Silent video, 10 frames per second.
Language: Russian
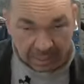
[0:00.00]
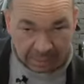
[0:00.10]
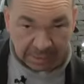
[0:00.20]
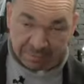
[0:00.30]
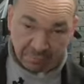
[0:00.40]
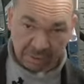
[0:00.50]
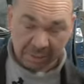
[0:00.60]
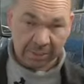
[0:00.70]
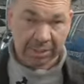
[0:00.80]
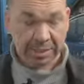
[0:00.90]
Так вот,
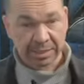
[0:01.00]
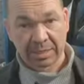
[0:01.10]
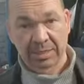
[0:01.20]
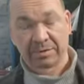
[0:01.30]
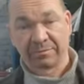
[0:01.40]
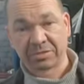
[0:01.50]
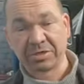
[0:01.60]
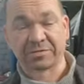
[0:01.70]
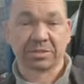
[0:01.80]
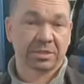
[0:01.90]
вообще
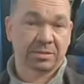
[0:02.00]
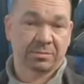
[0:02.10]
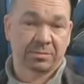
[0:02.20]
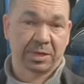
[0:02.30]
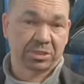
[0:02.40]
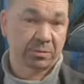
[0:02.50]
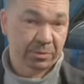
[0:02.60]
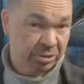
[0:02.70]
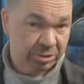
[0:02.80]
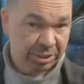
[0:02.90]
в целом о чем
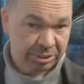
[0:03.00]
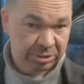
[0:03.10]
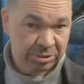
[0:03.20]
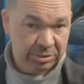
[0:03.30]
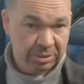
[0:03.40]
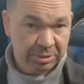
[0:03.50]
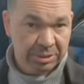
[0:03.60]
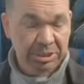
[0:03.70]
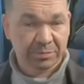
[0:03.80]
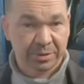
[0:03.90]
пойдет речь.
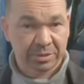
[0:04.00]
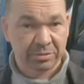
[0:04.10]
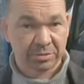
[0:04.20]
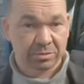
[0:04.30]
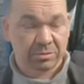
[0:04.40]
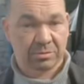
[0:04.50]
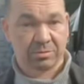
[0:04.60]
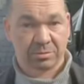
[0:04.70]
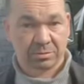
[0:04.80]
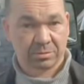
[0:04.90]
Речь пойдет
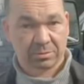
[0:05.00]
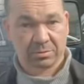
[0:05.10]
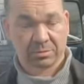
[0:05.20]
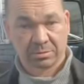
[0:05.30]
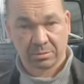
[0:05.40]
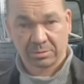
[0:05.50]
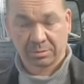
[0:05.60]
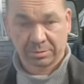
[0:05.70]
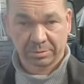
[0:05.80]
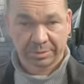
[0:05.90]

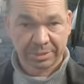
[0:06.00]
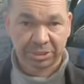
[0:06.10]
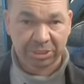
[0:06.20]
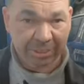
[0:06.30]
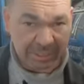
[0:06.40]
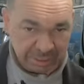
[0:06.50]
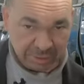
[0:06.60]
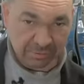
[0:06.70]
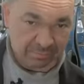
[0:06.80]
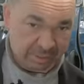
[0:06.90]
о датчике
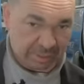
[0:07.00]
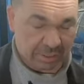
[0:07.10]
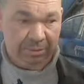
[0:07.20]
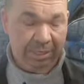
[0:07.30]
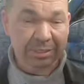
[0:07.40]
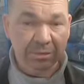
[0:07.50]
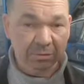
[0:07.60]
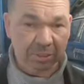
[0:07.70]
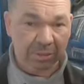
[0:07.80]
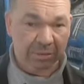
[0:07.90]
коленчатого вала. Какие
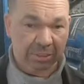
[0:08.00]
он дает